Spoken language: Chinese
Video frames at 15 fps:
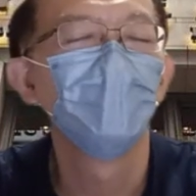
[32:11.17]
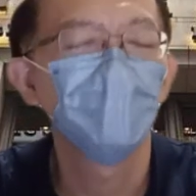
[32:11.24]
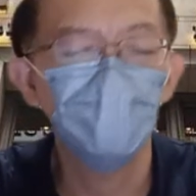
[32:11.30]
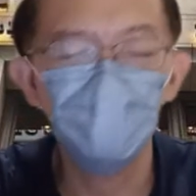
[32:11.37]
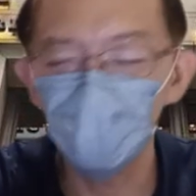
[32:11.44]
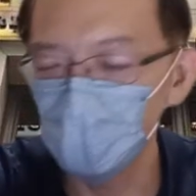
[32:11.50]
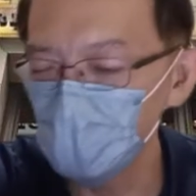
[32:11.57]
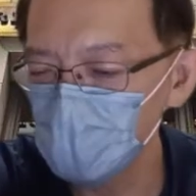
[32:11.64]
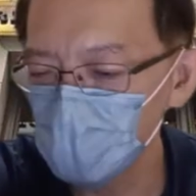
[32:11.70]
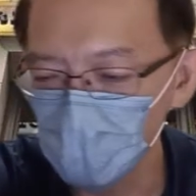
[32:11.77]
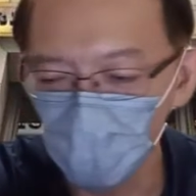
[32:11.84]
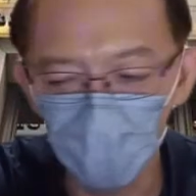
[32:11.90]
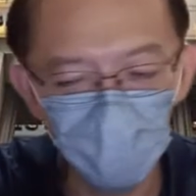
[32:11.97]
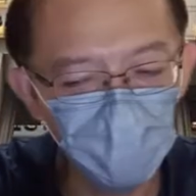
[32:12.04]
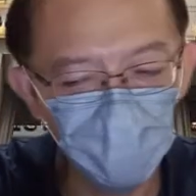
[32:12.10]
他们很
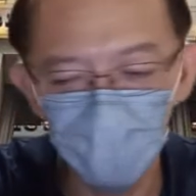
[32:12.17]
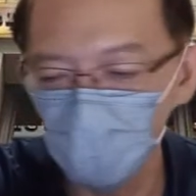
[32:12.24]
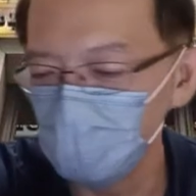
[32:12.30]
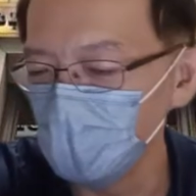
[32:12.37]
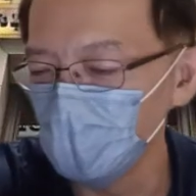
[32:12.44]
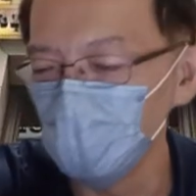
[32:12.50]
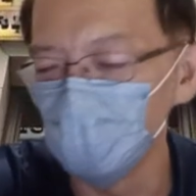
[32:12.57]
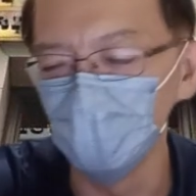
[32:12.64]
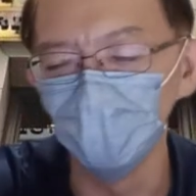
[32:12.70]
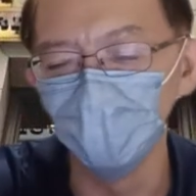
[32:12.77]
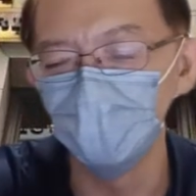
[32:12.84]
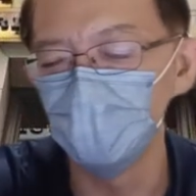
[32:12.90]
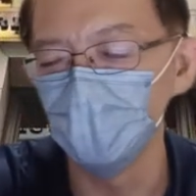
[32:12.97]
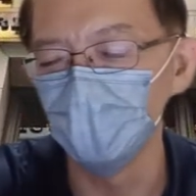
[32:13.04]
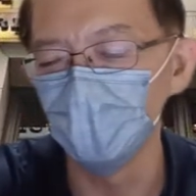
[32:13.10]
喜欢借别人的
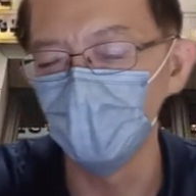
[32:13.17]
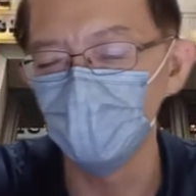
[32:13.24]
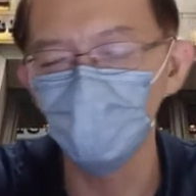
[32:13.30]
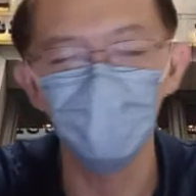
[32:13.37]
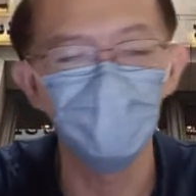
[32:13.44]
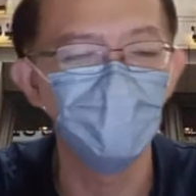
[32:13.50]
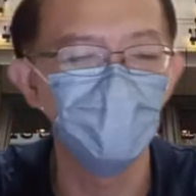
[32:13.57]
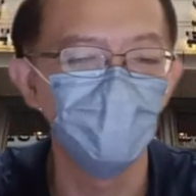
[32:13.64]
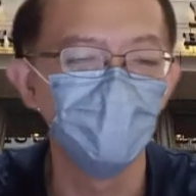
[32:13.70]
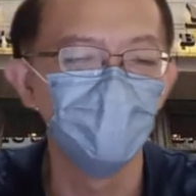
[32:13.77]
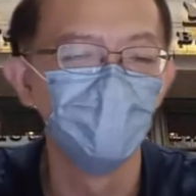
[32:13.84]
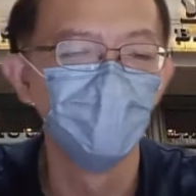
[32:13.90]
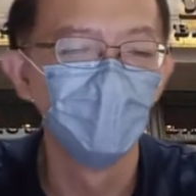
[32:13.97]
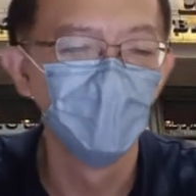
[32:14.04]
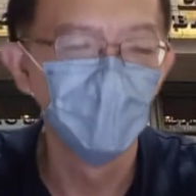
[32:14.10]
钱来赚钱，
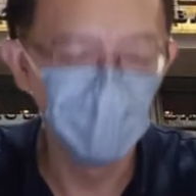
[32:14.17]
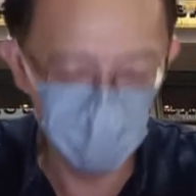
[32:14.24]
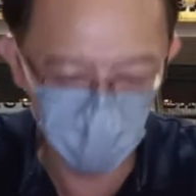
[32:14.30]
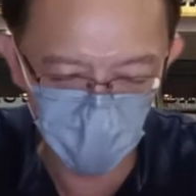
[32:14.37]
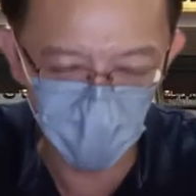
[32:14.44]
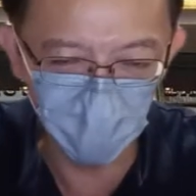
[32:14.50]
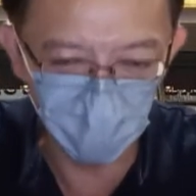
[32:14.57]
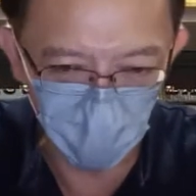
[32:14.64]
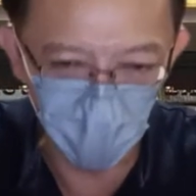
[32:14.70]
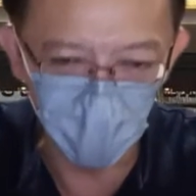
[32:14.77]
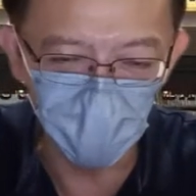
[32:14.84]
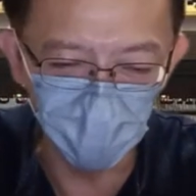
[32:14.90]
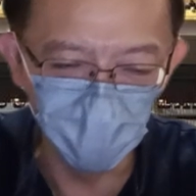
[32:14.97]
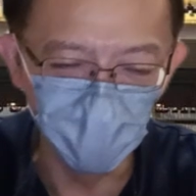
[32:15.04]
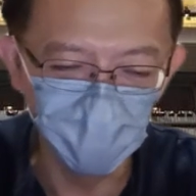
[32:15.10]
借别
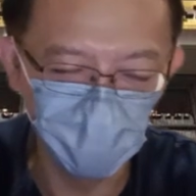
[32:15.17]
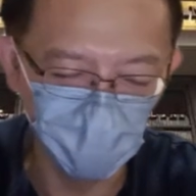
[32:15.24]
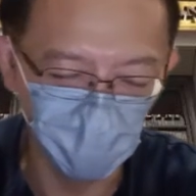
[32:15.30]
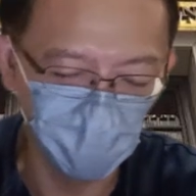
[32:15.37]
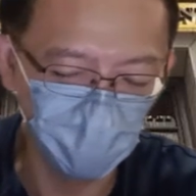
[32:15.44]
人的钱来